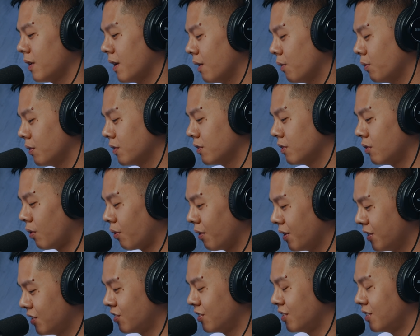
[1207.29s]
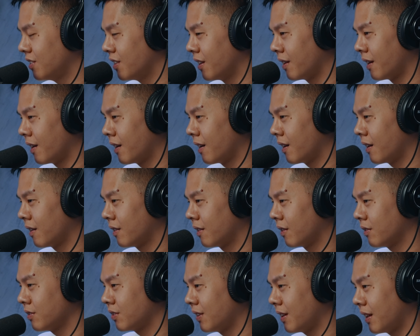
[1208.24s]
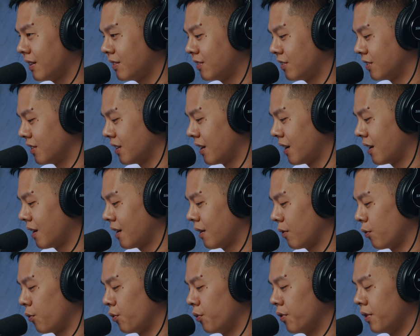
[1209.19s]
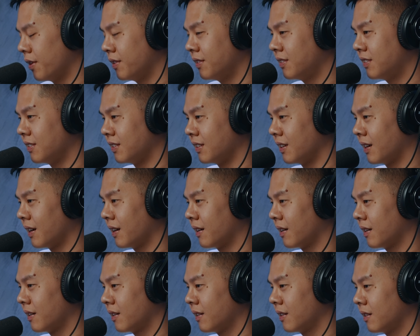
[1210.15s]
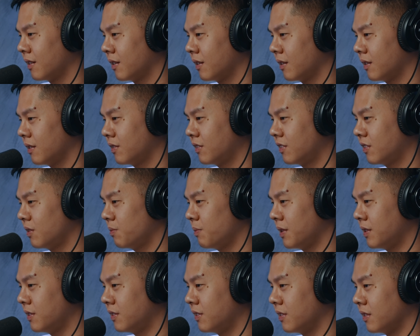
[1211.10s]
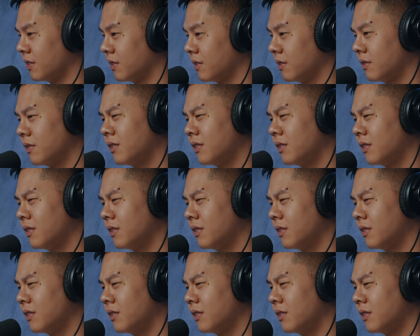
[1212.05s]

对啊，或者是农历新年啊，然后圣诞节啊、愚人节啊、清明节、